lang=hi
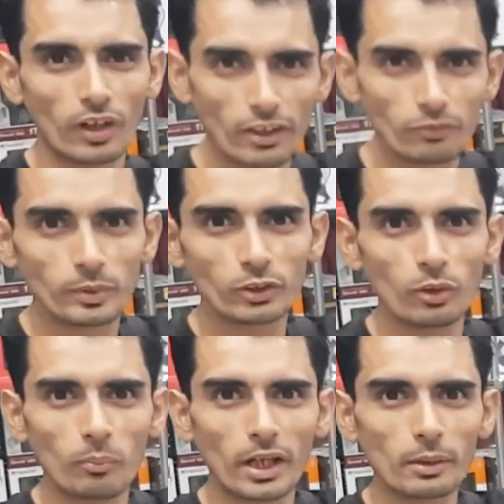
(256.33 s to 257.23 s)
फाइव पे
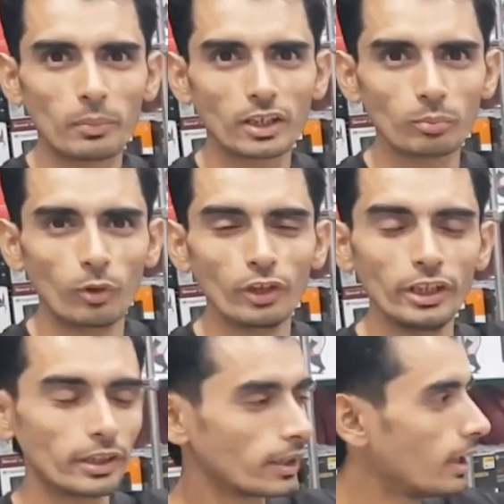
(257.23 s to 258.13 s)
जो हमारे पास
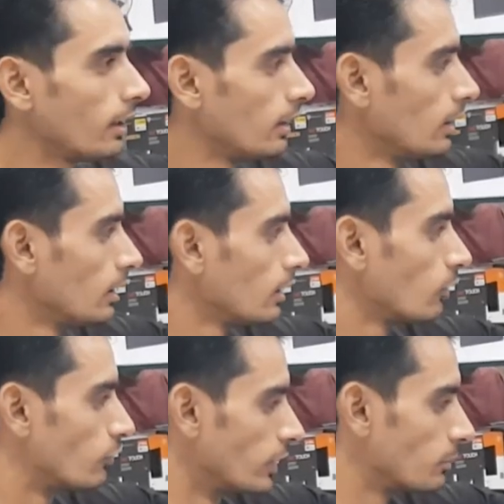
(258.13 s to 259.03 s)
मोनीटर है
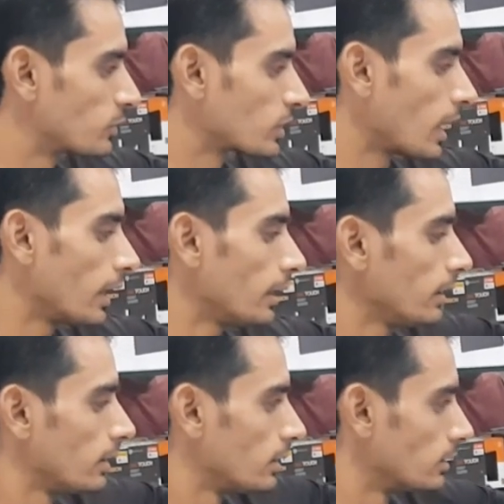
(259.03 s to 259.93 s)
फ़िलिप्स का है
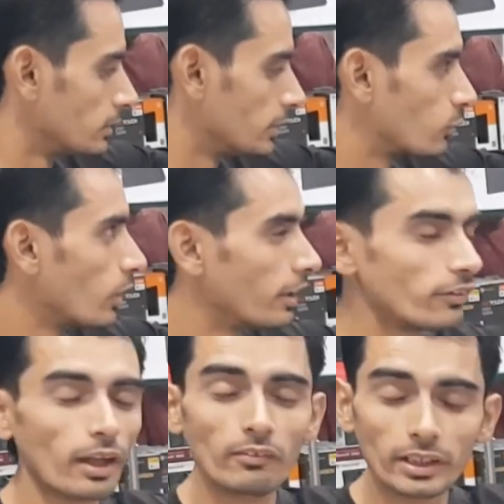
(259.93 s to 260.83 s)
ये
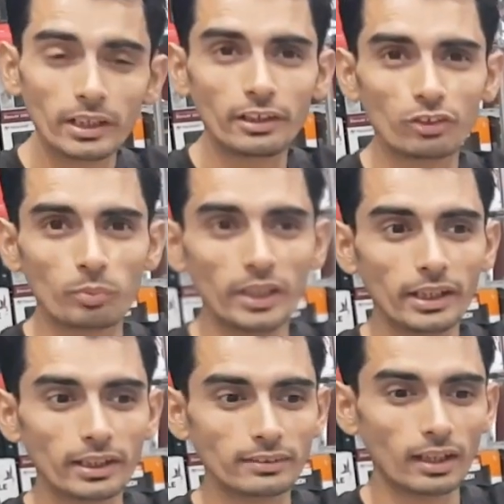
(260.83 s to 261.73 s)
27 इंच
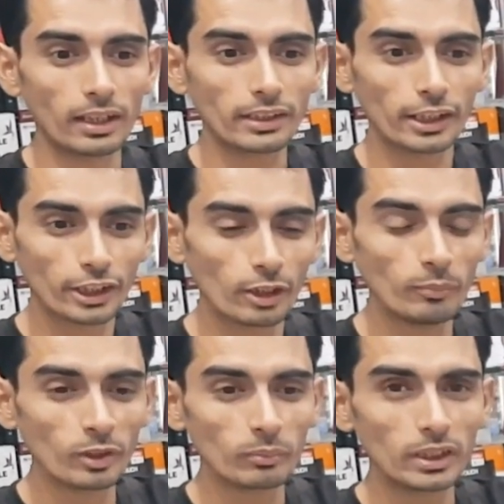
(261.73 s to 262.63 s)
डिस्प्ले के साथ है
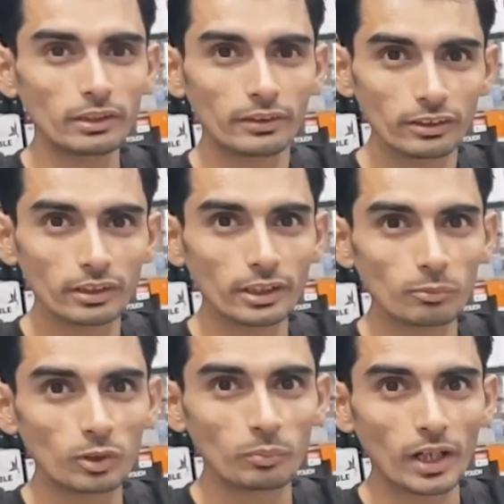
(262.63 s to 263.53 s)
गेमिंग में
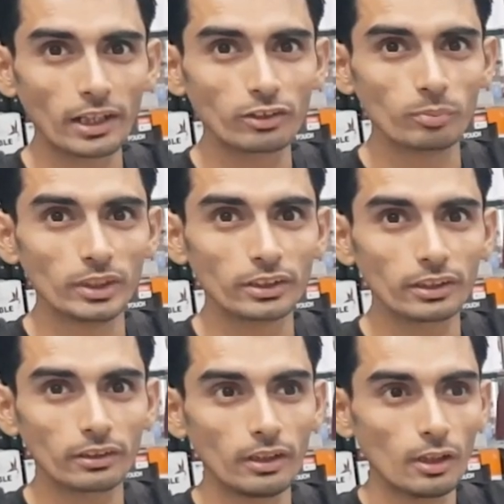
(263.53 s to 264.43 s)
रीज़नेबल प्राइस में
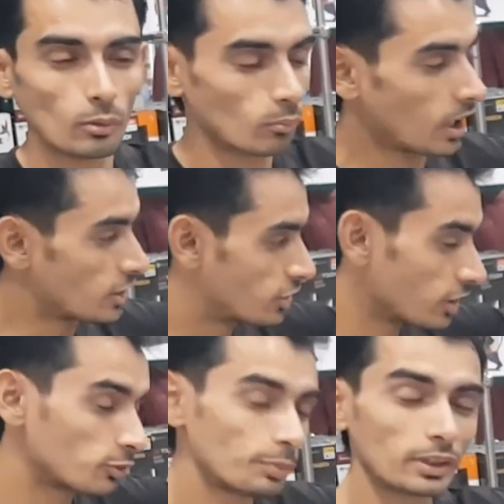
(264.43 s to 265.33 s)
ये
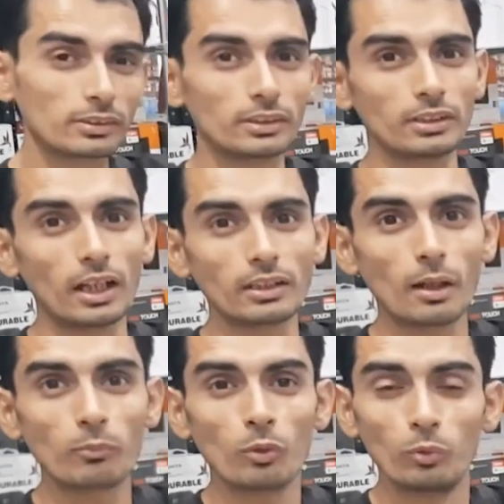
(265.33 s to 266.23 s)
अच्छे स्पेक के साथ
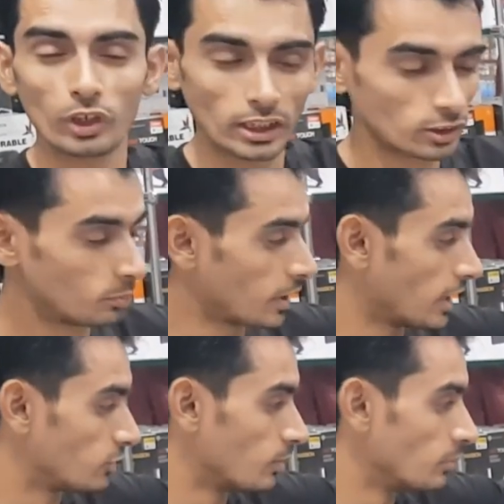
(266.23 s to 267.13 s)
आपको मुनासिब
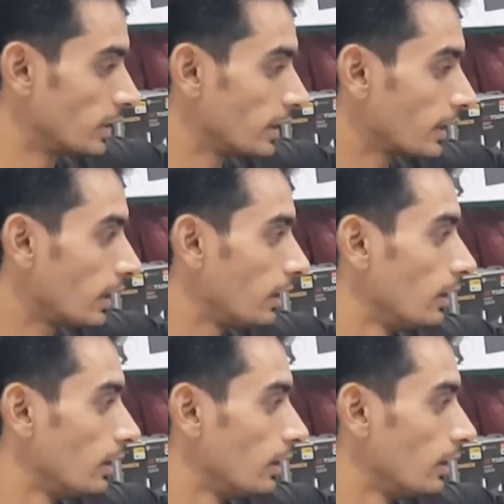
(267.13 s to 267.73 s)
प्राइस में मिलेगा